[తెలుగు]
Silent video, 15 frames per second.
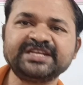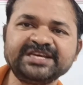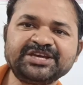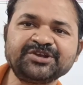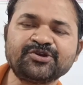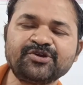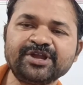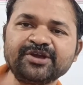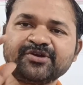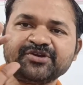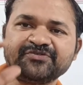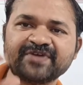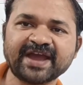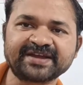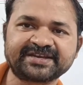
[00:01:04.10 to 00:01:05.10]
త్రీకి రెండే
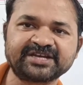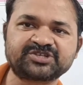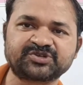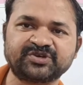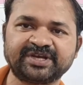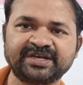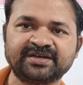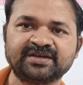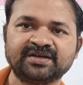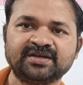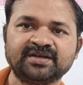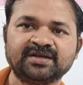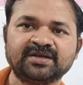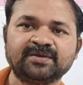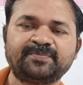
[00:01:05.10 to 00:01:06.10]
రెండు ఫ్యాక్టర్స్ ఉన్నాయి
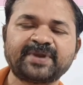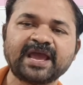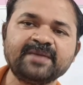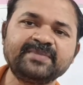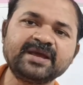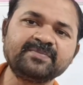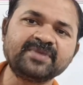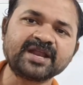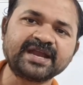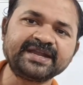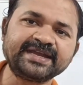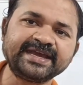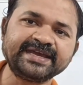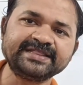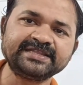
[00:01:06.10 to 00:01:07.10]
ప్రైమ్ నెంబర్
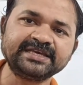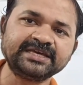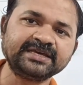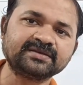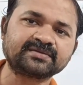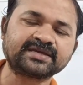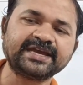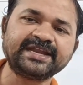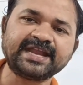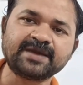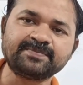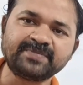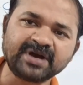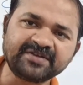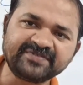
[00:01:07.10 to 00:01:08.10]
అంటే ఏంది ఏ
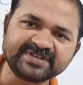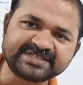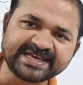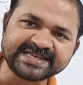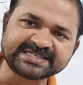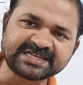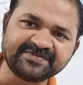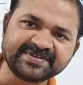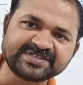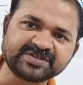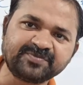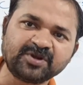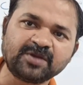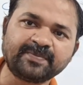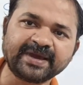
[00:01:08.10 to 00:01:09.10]
నెంబర్ విచ్ ఈజ్
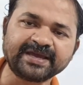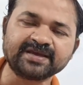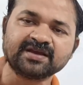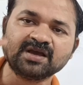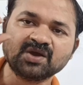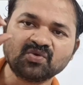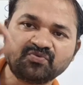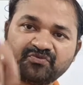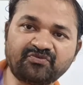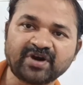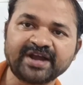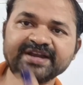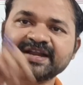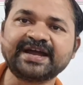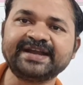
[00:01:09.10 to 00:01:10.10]
డివిజిబుల్ బై
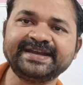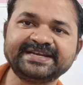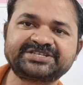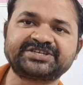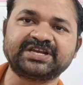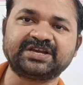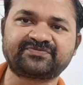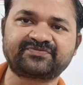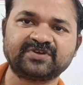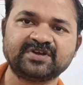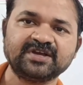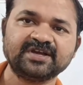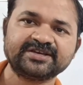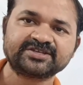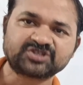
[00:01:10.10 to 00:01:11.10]
వన్ అండ్ ఇట్ సెల్ఫ్
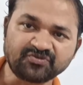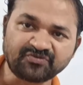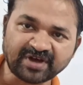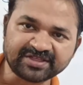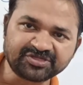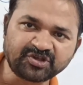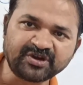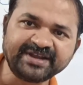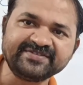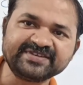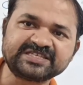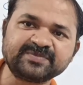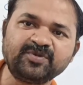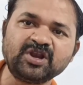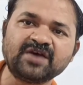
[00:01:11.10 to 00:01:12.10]
సో వన్తో
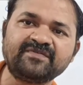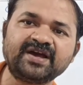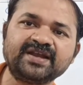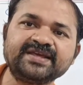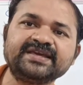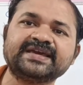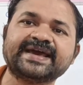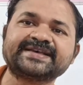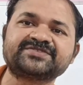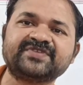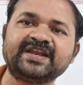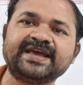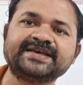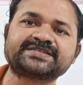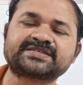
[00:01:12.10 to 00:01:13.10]
డివిజిబుల్ అవ్వాలి యాజ్
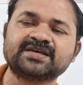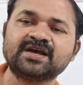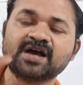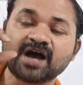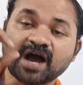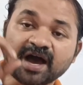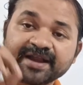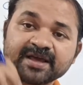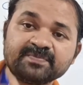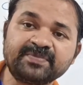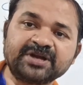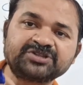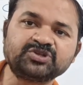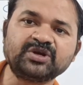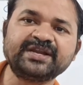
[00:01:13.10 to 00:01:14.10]
వెల్ యాజ్ ఆ
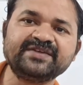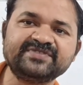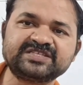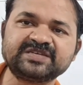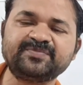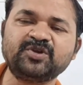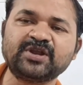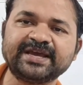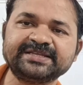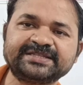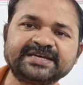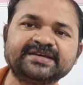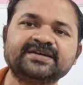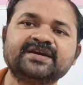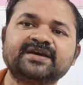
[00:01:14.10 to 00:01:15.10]
నెంబర్తో డివిజిబుల్
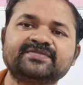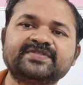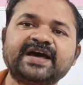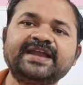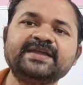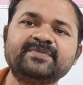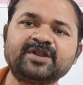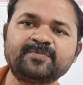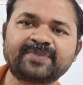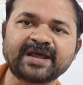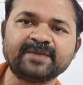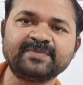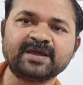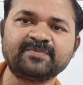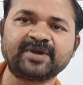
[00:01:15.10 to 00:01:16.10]
అయితే దాన్ని మనం
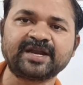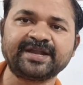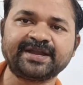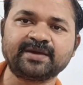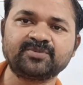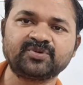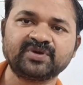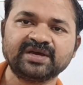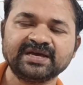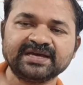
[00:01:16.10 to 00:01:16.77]
ప్రైమ్ నెంబర్ అంటాము